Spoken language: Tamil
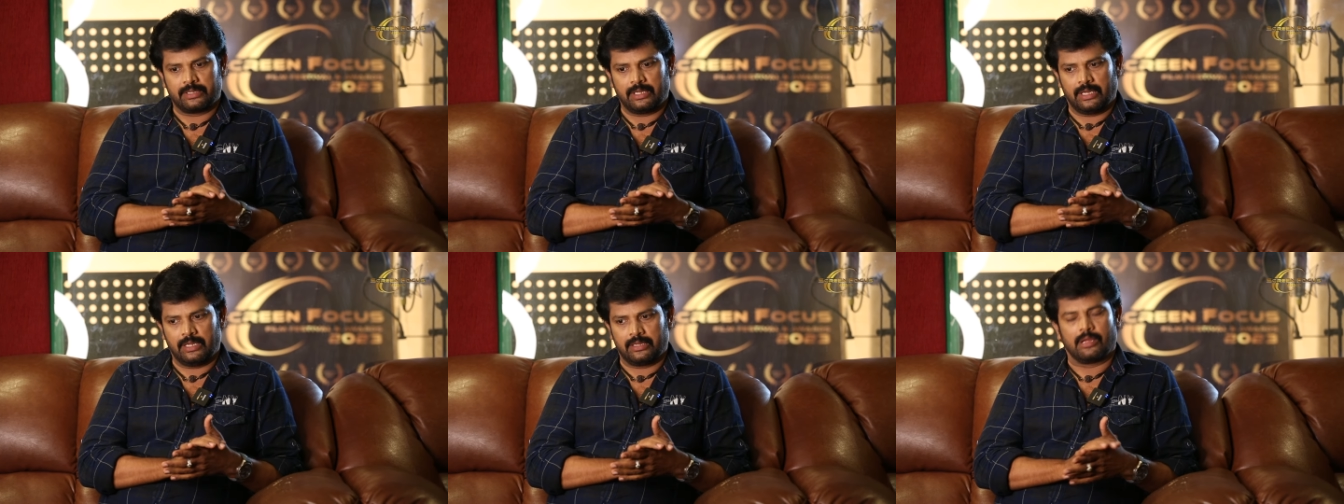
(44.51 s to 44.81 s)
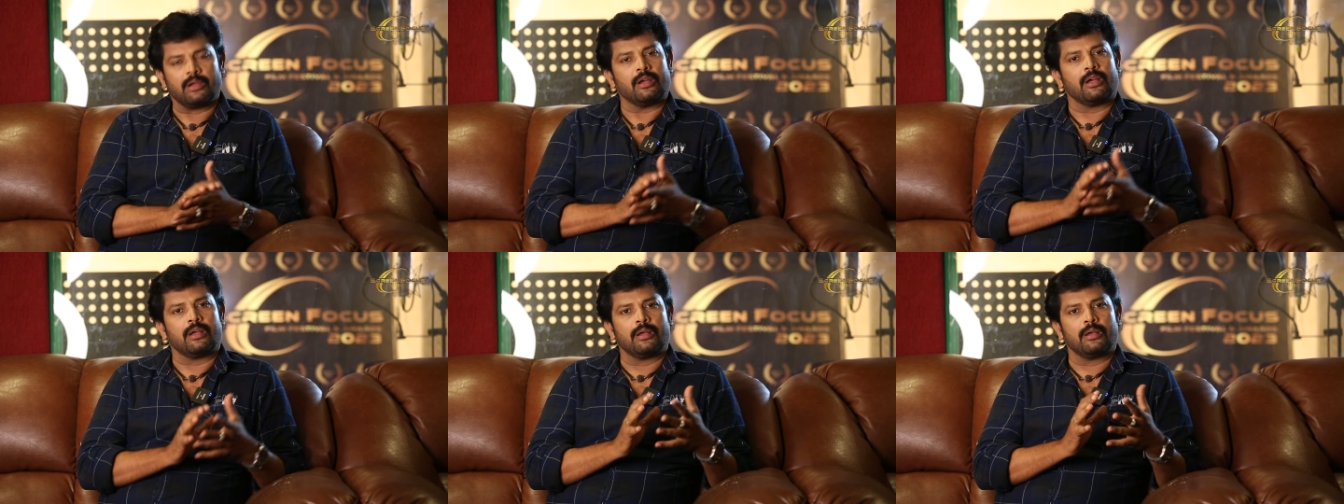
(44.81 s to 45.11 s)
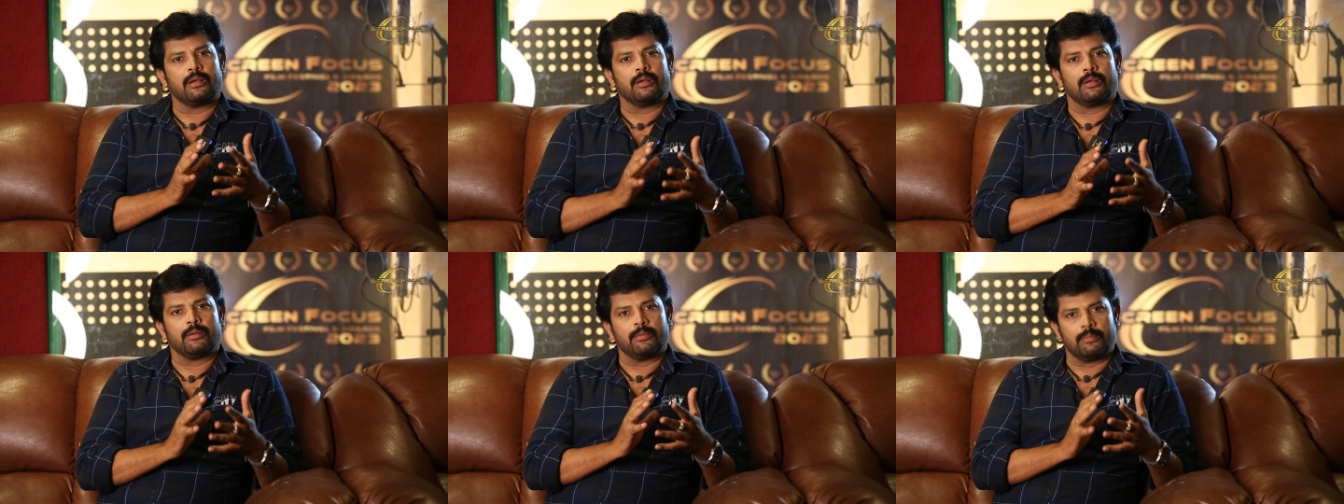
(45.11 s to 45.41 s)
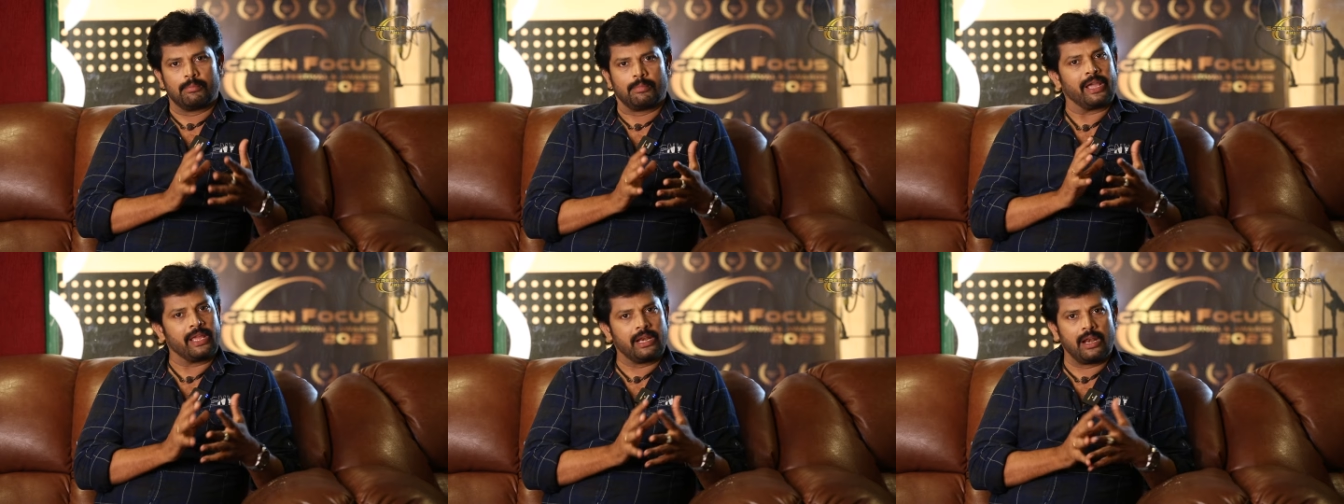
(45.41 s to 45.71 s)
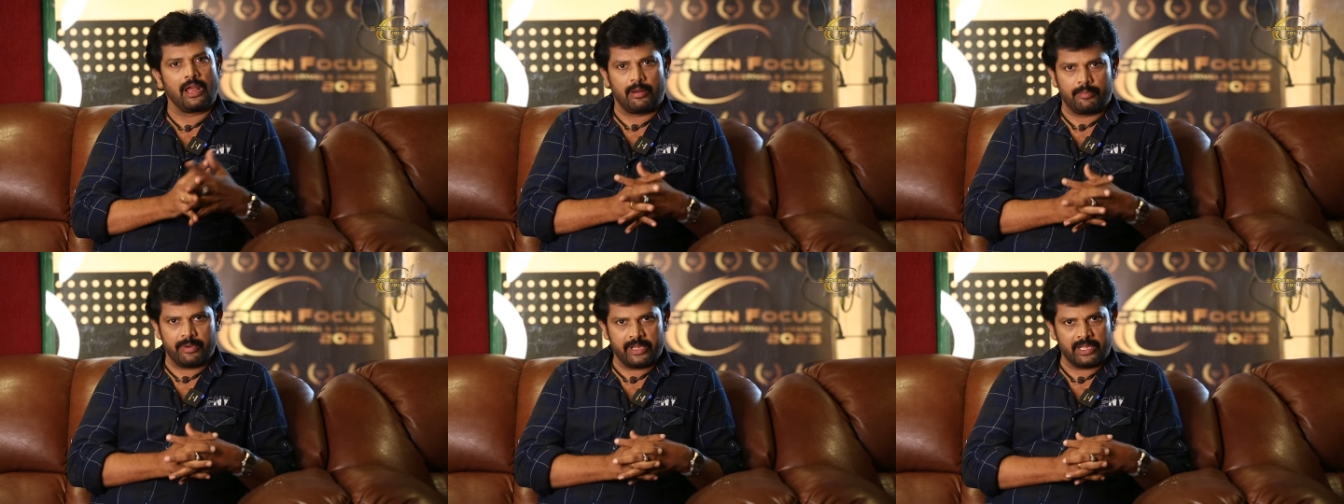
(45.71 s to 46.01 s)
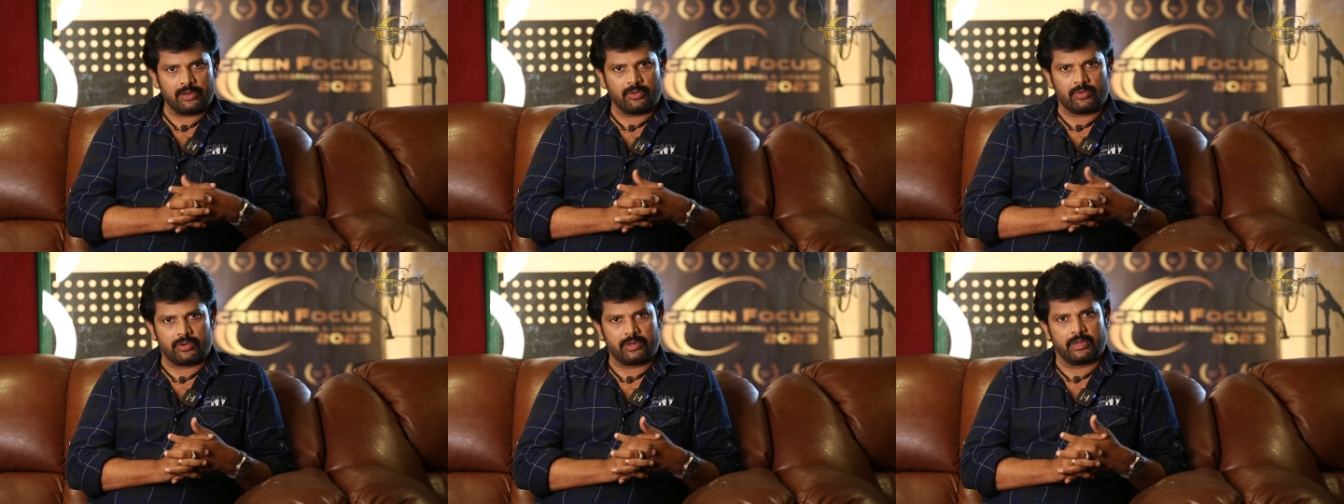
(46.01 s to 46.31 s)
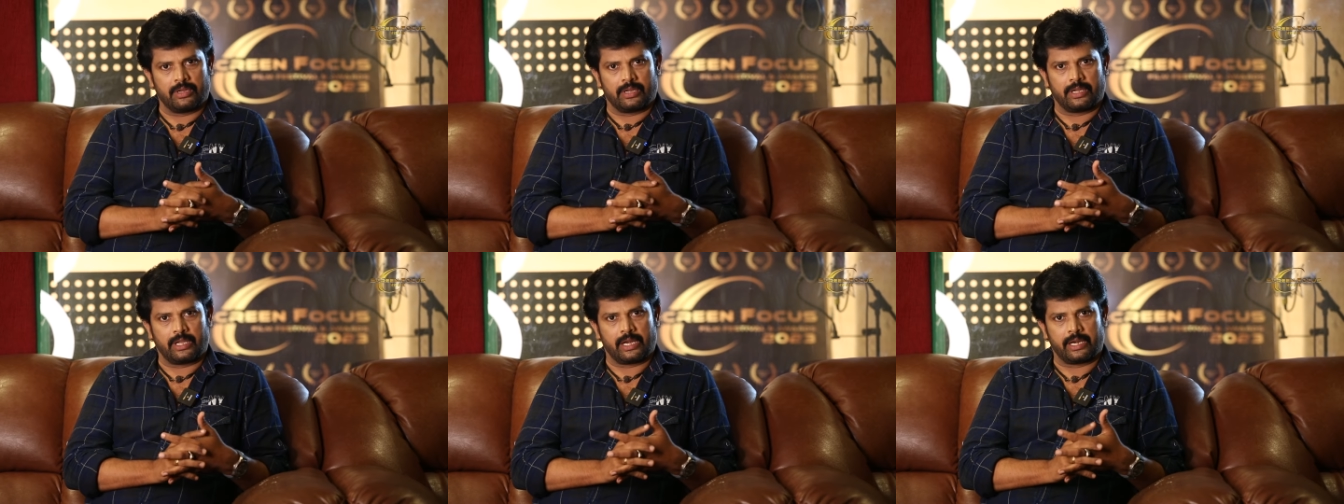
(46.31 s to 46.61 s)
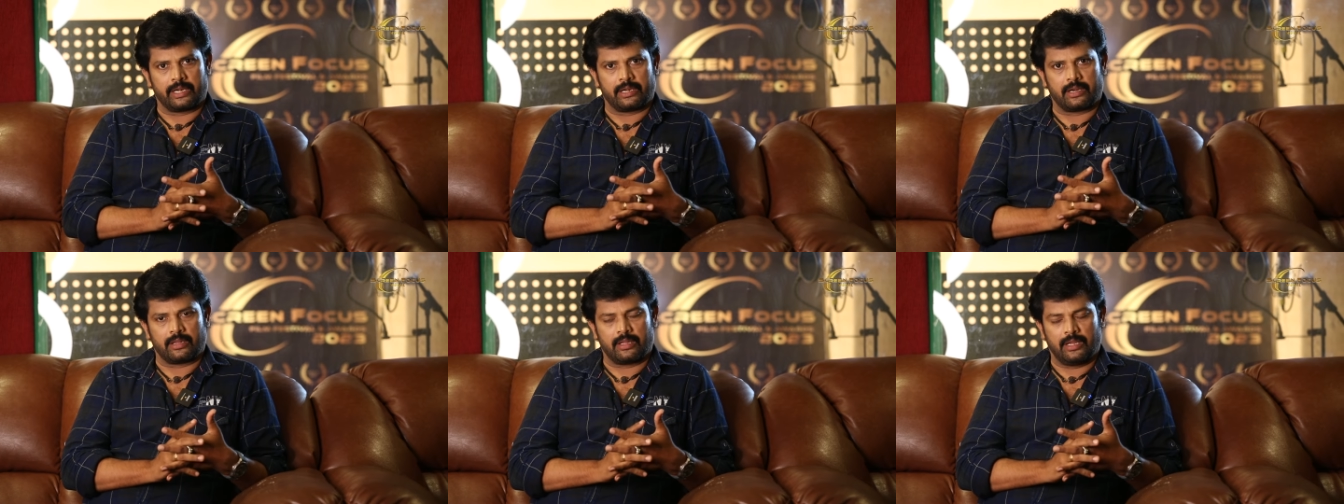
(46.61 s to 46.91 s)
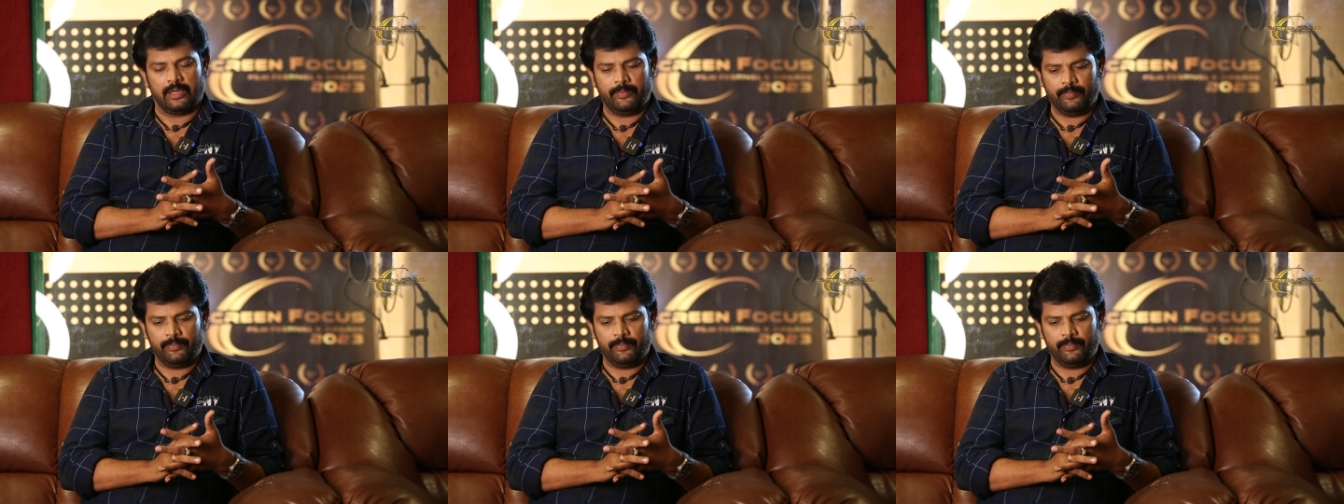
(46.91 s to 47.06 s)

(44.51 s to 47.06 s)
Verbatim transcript: பார்த்தா அந்த மயிலா அப்படிங்கிற ஒரு கேரக்டர்